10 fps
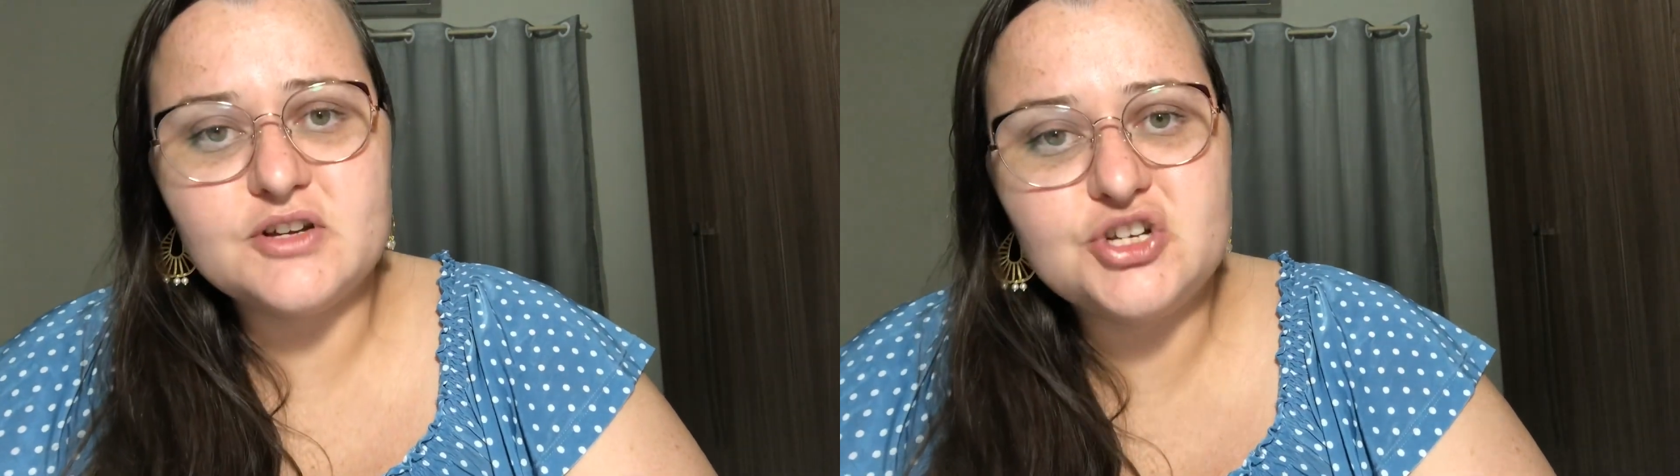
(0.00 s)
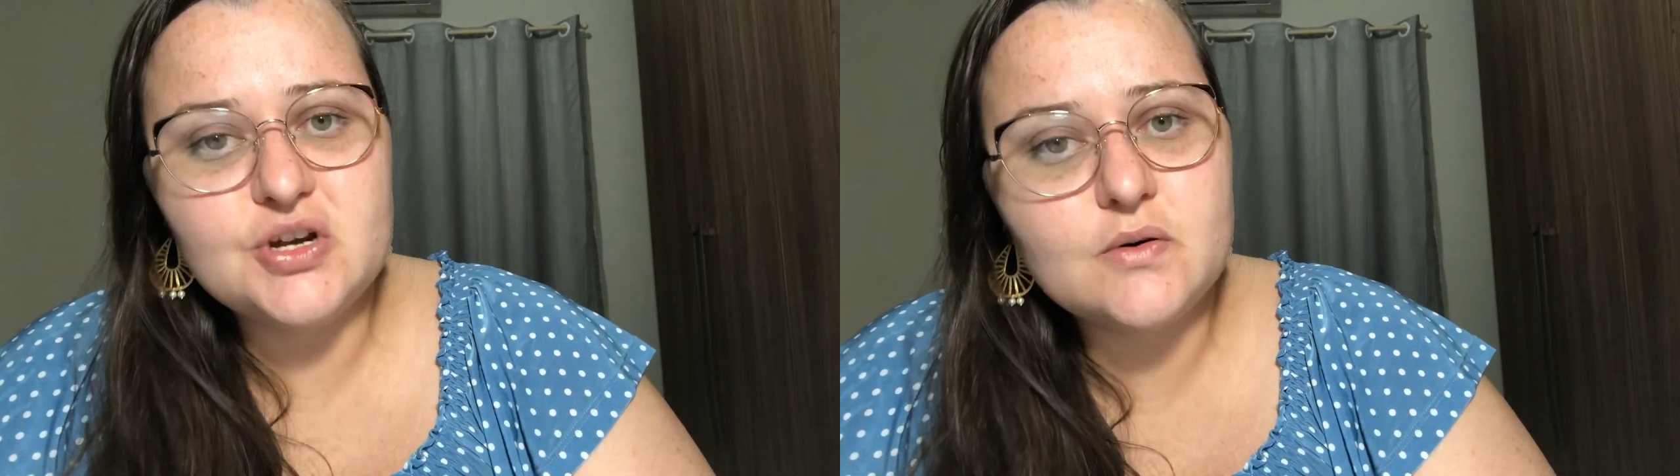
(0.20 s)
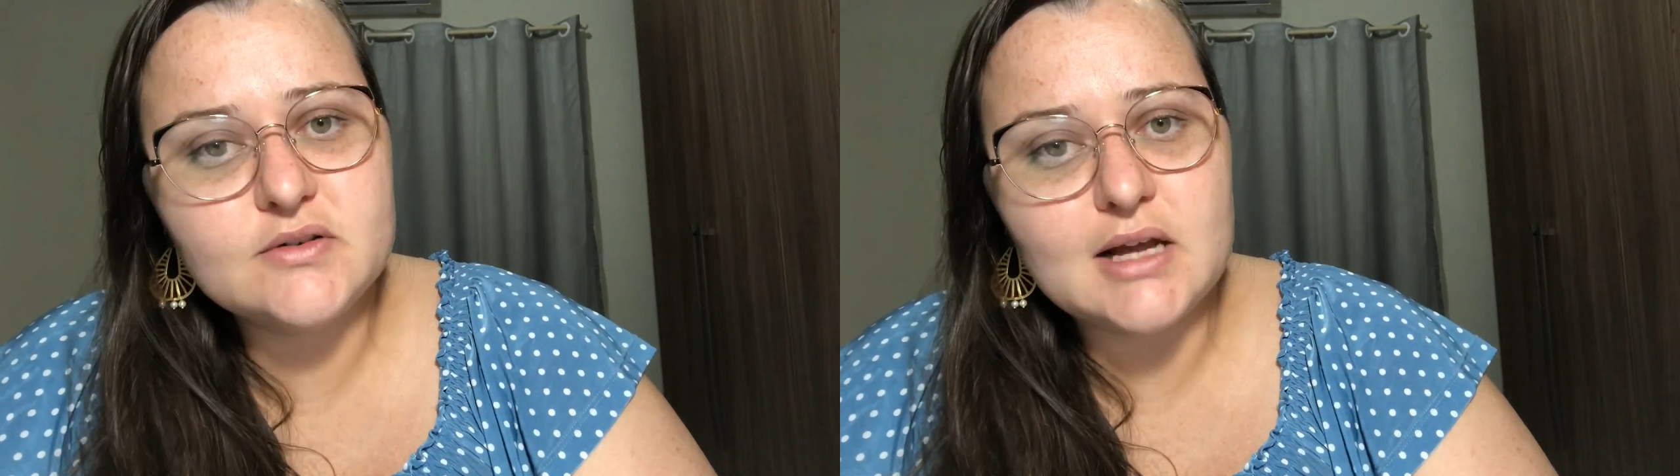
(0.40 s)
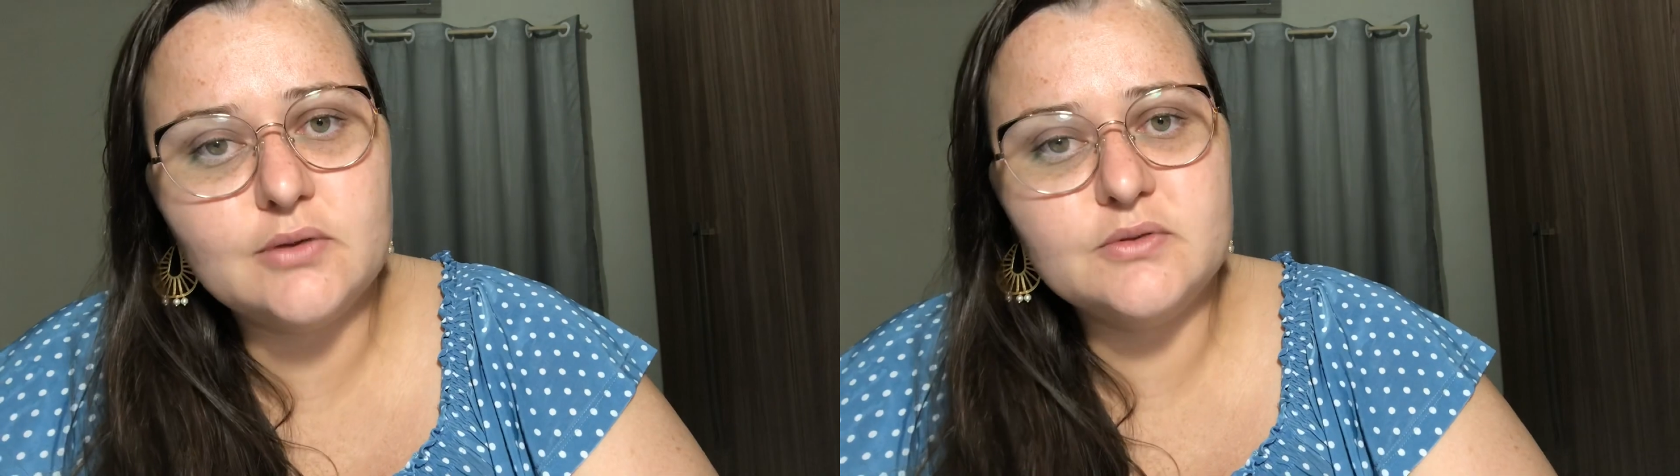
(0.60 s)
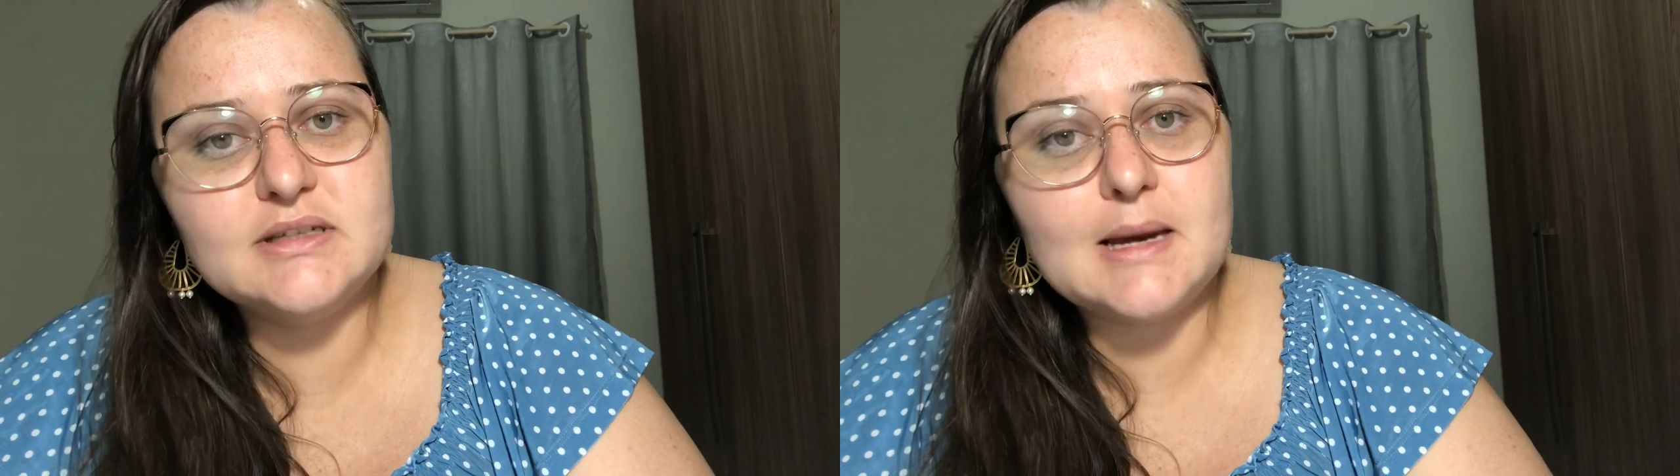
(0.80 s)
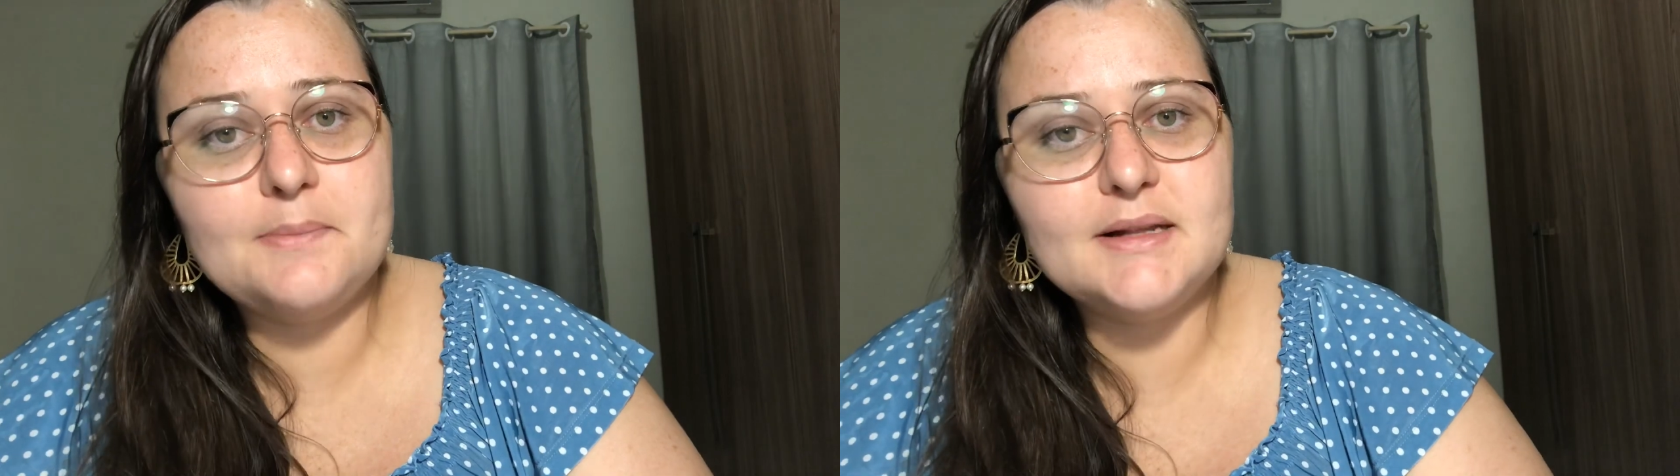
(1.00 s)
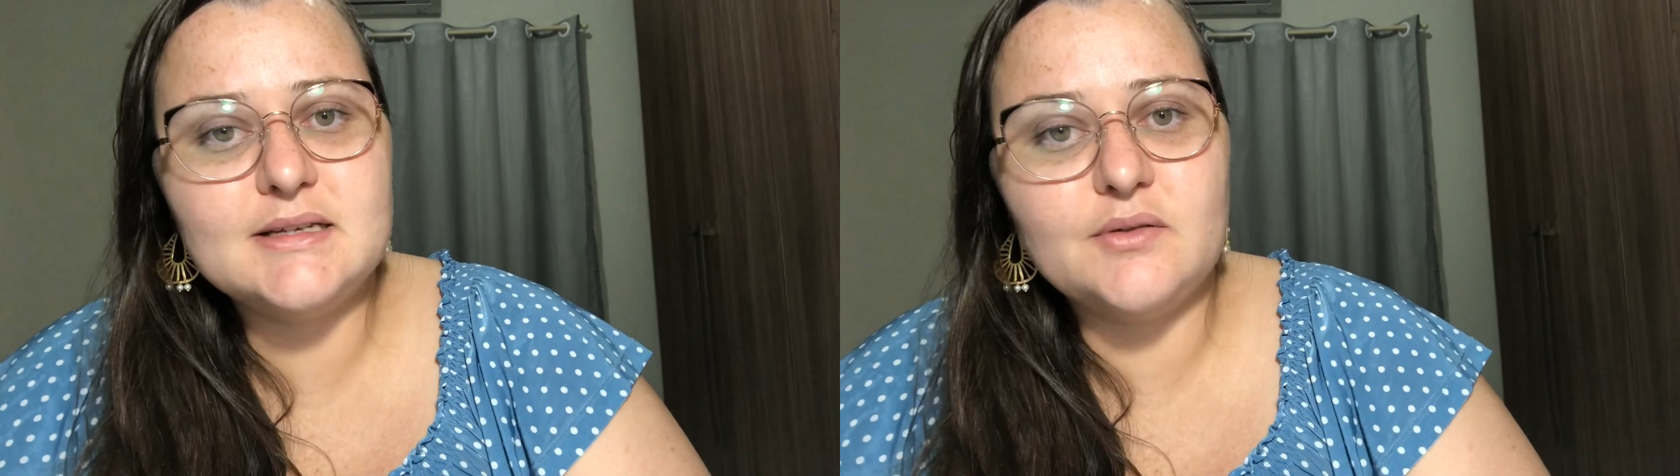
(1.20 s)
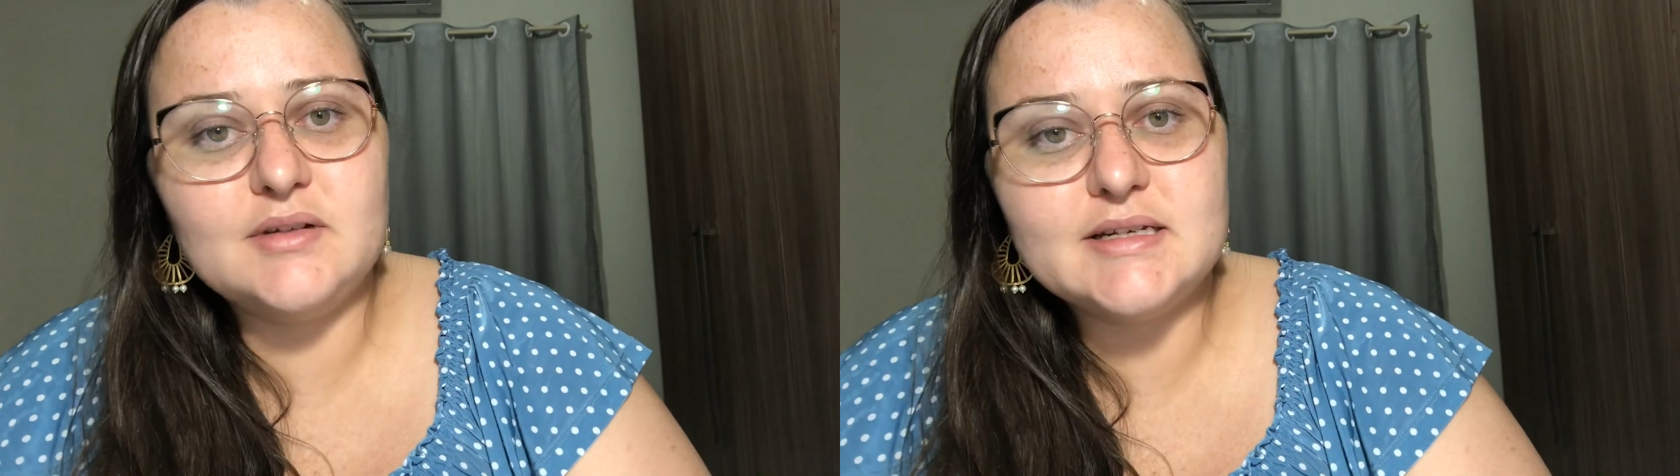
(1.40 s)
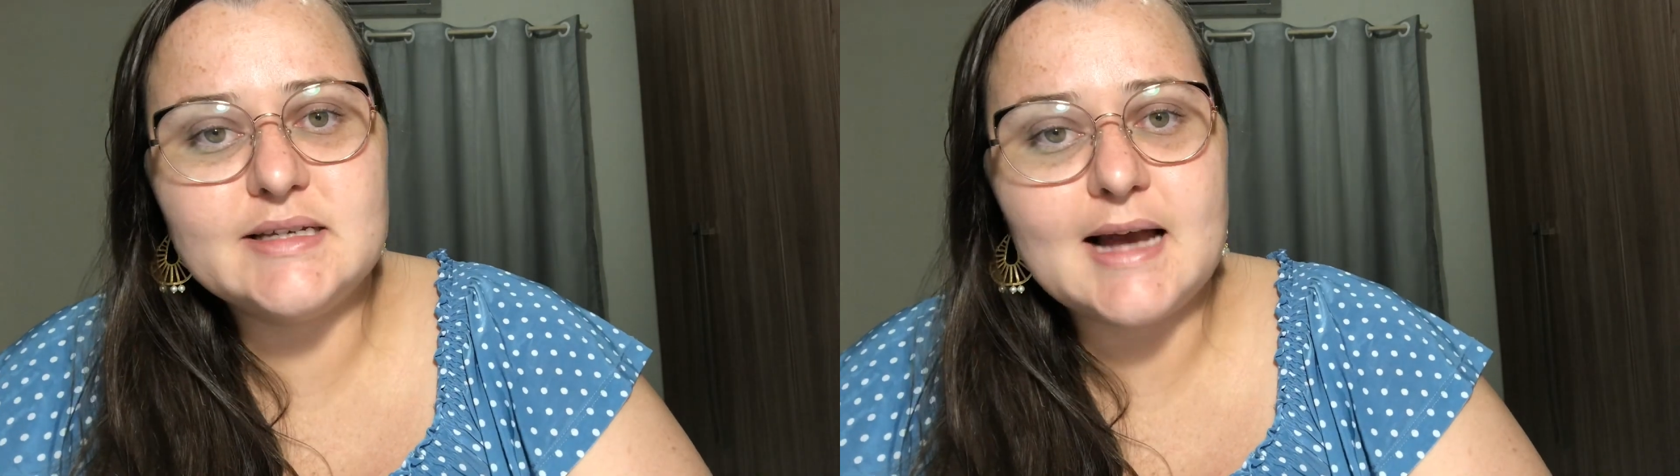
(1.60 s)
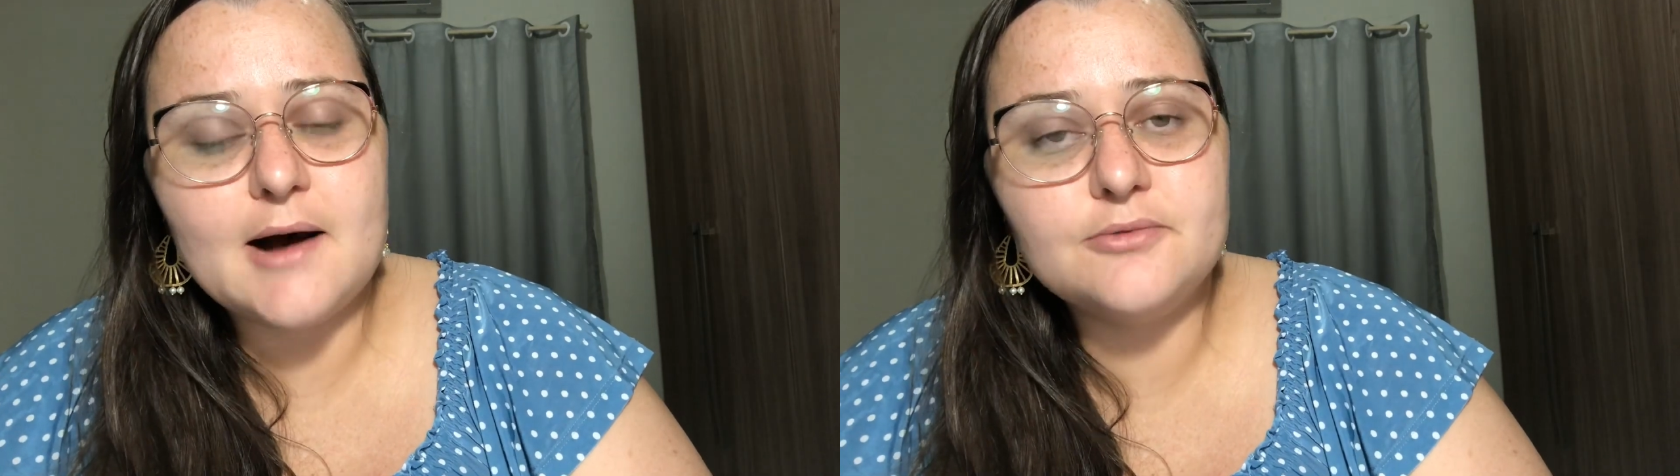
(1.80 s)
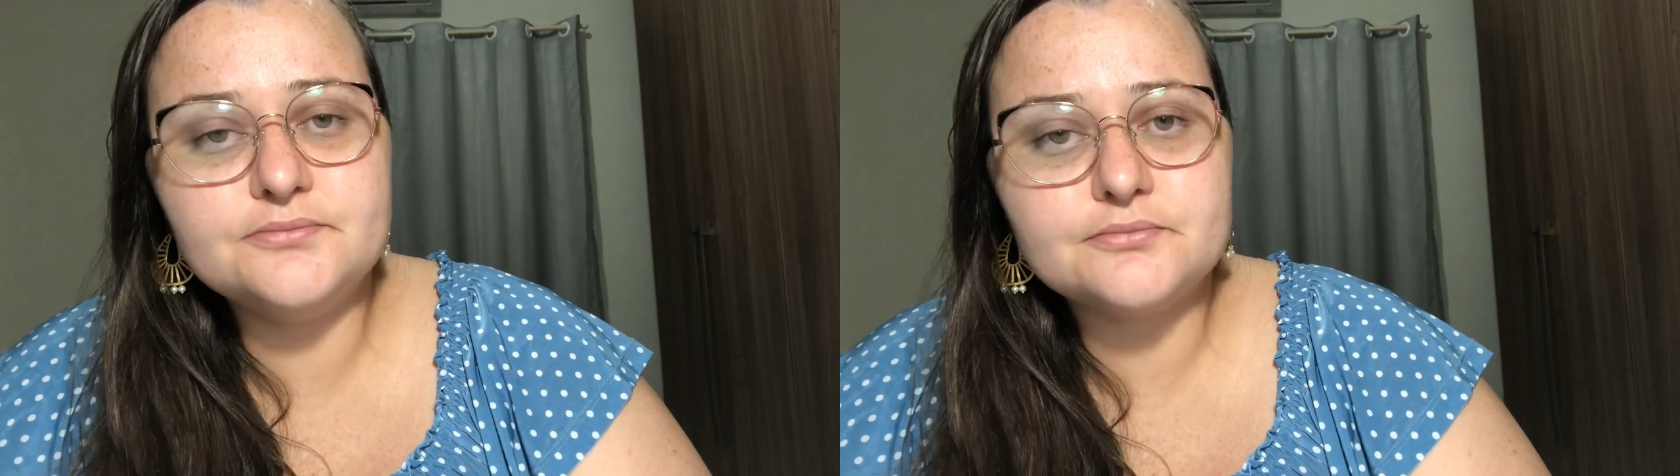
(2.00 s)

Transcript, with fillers: digo aos alunos que a petição inicial